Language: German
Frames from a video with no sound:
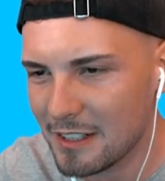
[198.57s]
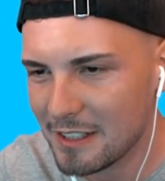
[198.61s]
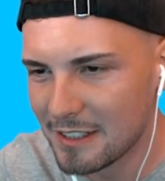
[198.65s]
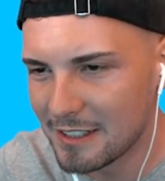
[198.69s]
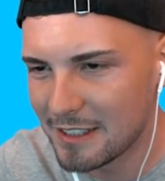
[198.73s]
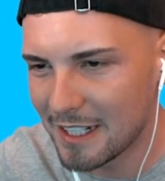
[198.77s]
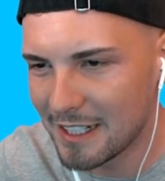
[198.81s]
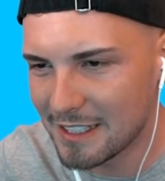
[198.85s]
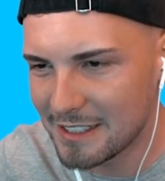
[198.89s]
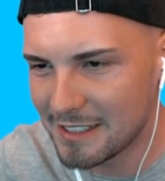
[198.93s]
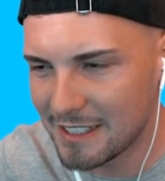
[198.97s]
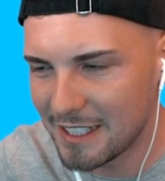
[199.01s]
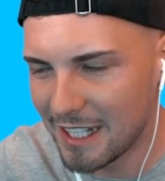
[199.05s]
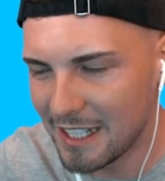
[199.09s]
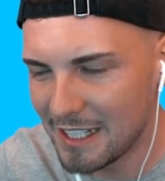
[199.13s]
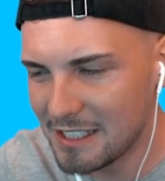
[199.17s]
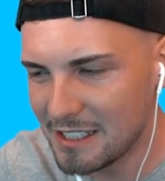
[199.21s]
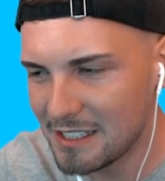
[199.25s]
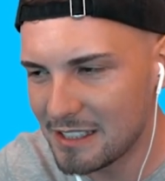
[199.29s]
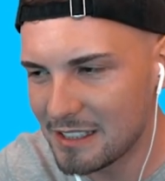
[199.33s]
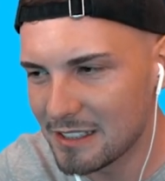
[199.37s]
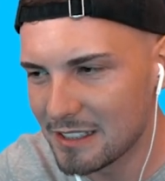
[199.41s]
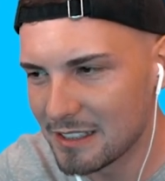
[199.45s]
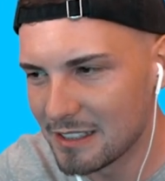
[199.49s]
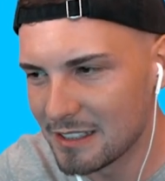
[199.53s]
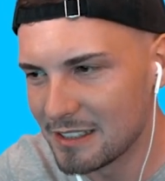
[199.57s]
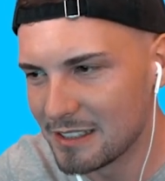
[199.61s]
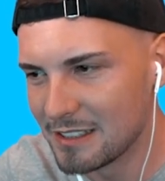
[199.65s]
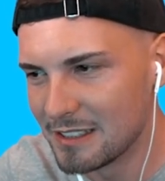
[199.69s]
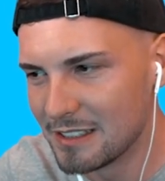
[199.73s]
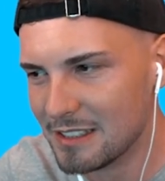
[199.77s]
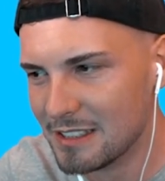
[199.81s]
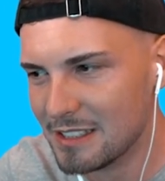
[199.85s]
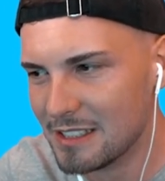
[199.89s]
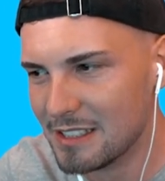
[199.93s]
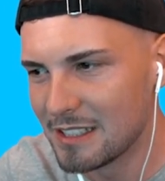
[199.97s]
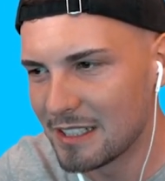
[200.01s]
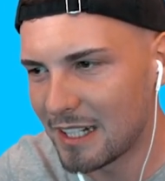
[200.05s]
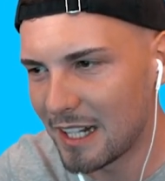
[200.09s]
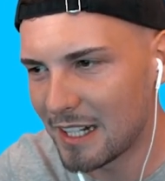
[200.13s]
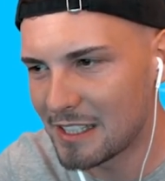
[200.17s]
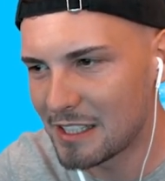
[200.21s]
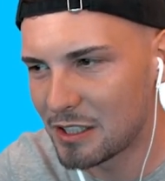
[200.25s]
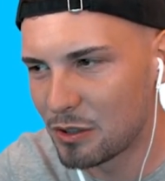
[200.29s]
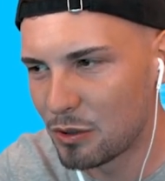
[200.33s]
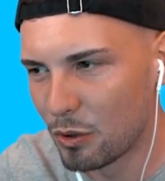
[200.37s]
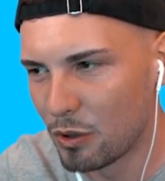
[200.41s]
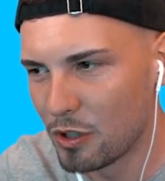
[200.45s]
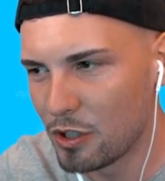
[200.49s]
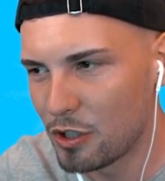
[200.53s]
dass das äh,
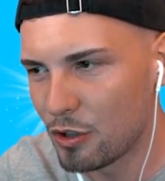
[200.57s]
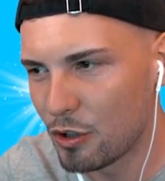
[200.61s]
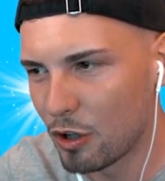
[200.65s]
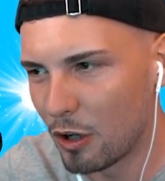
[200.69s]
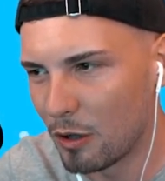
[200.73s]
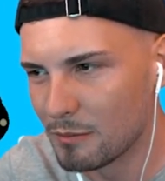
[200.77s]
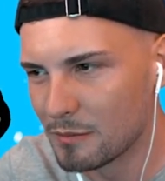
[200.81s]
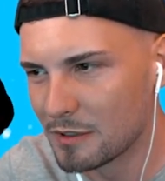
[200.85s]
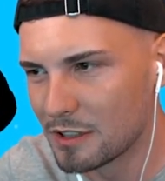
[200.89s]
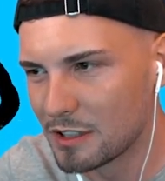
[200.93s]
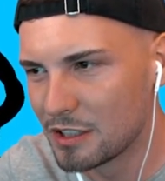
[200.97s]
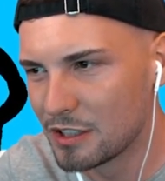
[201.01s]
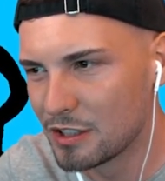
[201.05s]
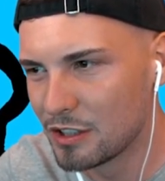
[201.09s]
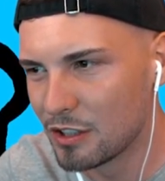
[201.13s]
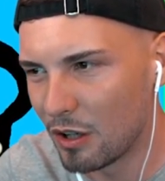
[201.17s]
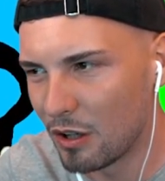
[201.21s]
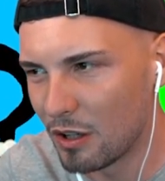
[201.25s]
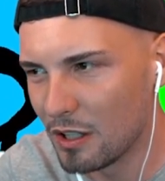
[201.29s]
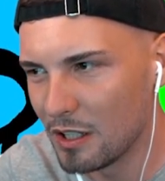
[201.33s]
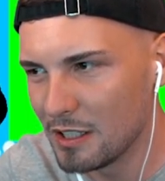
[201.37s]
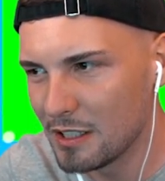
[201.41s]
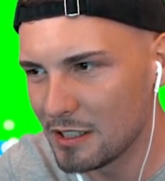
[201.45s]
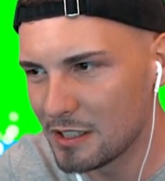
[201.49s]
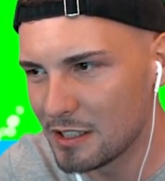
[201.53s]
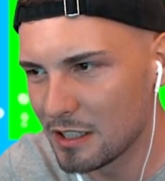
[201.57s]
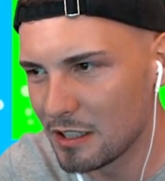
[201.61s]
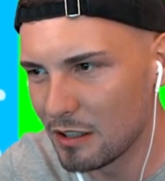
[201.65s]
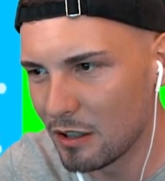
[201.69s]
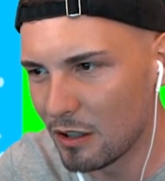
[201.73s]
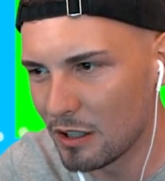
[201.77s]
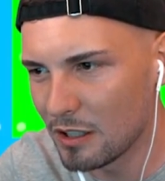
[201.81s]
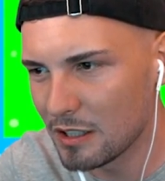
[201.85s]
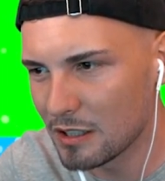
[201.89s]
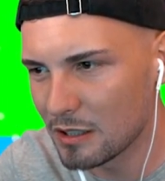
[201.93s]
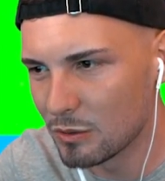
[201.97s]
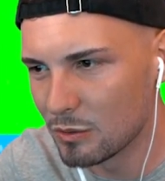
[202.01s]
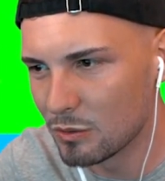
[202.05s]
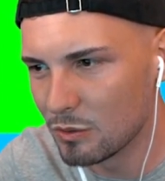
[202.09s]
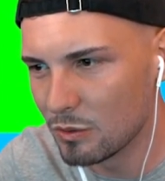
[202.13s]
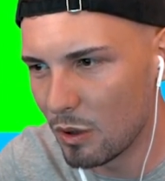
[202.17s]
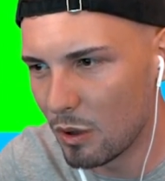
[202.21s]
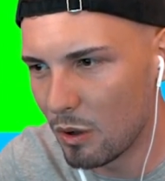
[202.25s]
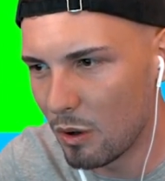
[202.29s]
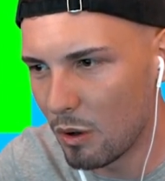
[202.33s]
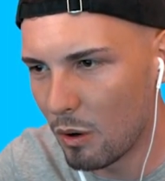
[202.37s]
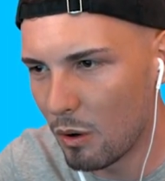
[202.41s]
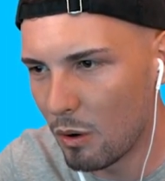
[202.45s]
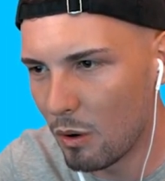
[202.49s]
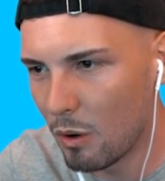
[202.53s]
jetzt durchkommen sollte, Leute. Oh,
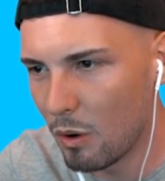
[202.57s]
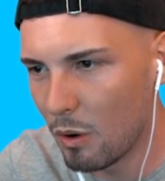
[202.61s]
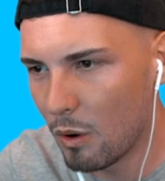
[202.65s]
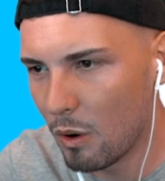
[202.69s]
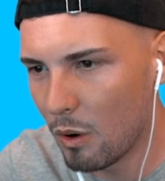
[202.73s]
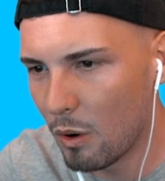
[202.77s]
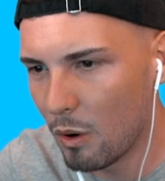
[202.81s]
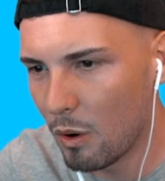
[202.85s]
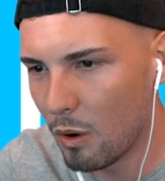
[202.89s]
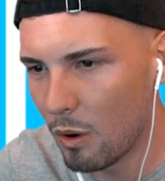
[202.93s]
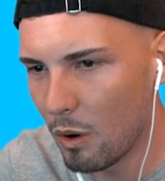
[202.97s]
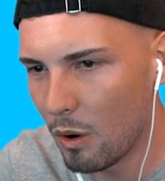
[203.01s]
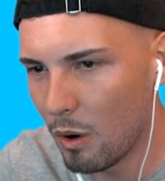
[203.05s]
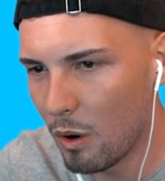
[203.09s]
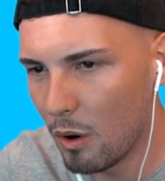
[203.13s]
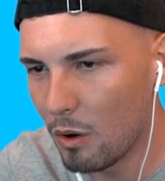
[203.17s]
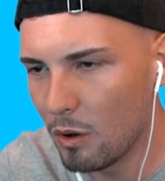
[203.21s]
oh, oh,